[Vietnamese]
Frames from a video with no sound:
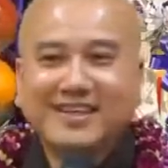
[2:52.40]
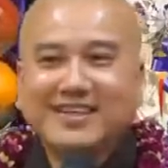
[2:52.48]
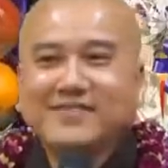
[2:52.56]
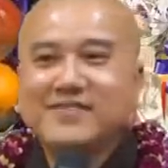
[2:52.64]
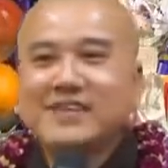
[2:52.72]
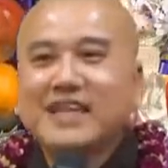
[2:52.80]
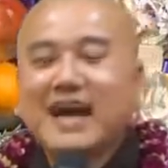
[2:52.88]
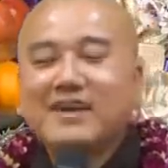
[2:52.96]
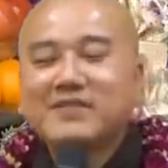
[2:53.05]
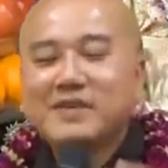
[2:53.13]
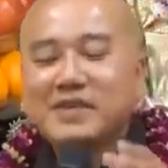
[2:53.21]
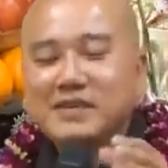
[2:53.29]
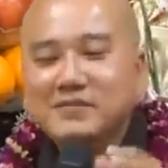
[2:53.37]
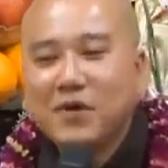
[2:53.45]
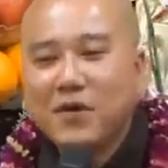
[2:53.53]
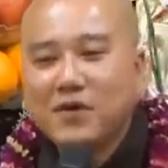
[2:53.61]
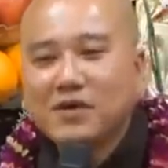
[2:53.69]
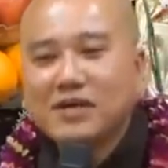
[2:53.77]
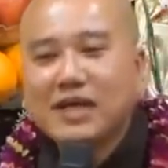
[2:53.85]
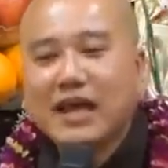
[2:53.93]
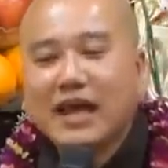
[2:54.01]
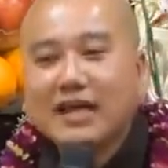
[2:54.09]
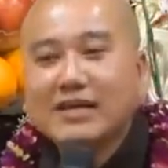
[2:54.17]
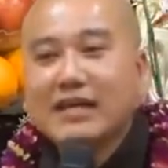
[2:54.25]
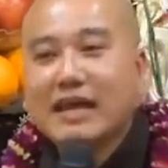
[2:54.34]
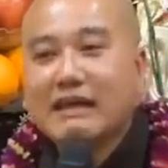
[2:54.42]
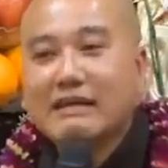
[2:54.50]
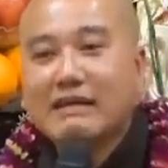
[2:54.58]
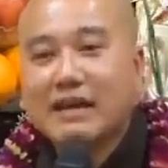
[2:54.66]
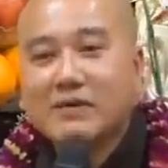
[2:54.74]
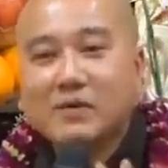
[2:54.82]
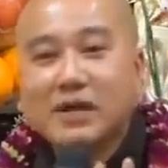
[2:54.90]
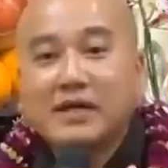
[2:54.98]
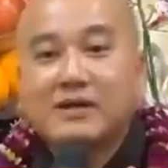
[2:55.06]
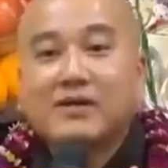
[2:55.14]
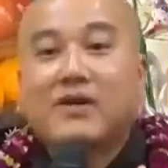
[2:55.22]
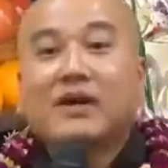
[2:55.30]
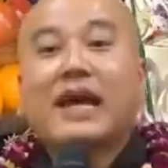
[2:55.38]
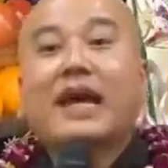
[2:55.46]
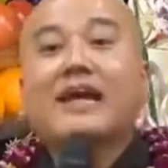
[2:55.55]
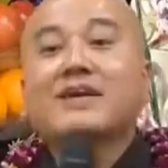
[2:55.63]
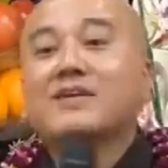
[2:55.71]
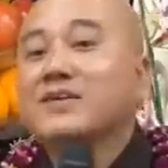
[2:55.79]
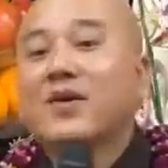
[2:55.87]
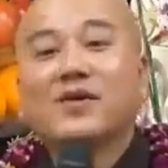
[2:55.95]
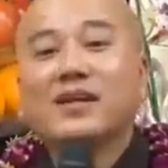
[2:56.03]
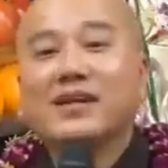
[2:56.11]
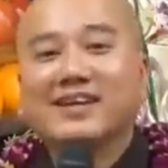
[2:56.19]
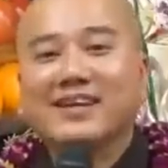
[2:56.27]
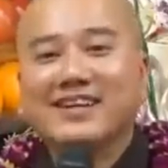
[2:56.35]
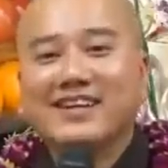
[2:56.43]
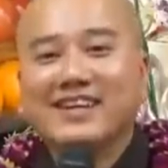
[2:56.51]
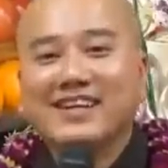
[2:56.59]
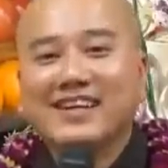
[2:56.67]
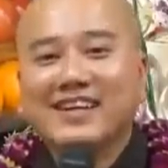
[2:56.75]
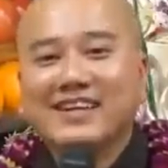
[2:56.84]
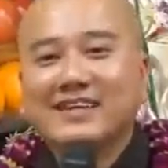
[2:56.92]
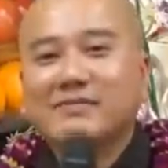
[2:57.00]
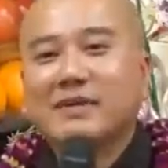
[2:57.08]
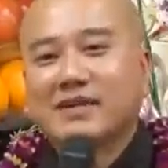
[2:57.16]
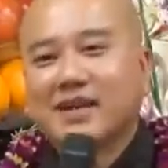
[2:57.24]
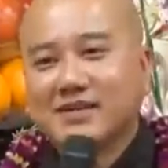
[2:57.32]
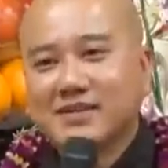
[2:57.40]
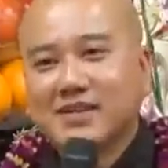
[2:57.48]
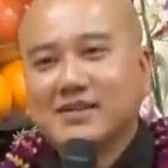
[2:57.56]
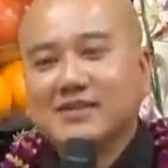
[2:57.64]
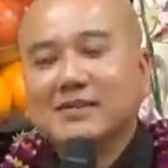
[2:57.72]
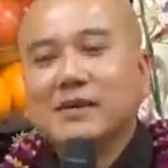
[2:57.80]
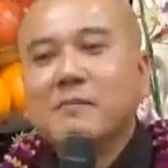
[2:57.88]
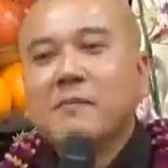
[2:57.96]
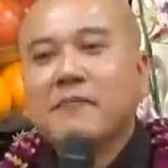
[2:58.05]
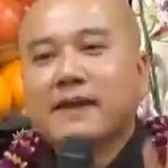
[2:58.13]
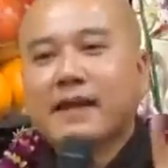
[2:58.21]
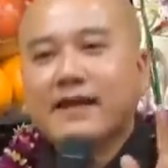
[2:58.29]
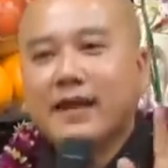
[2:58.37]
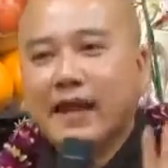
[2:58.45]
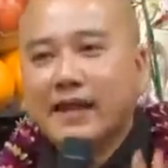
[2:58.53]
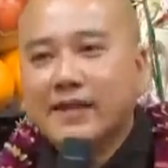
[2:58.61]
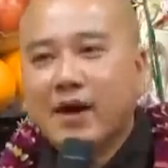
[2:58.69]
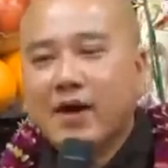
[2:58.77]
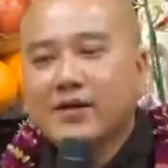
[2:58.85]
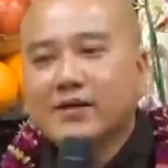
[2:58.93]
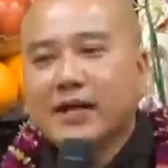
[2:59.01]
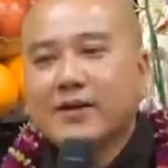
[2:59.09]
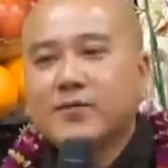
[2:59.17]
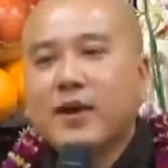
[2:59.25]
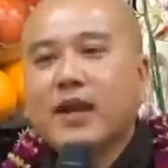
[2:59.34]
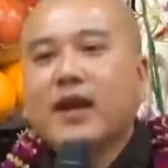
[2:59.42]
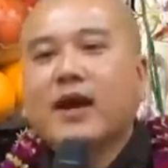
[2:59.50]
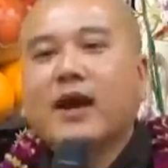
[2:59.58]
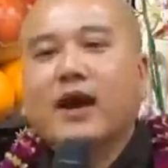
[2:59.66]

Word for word: Nhưng mà tại vì đi vô cái lễ, nghe cái lễ quy y, họ ngán, họ dội liền. Nhưng mà thật sự cái lễ đó chẳng qua là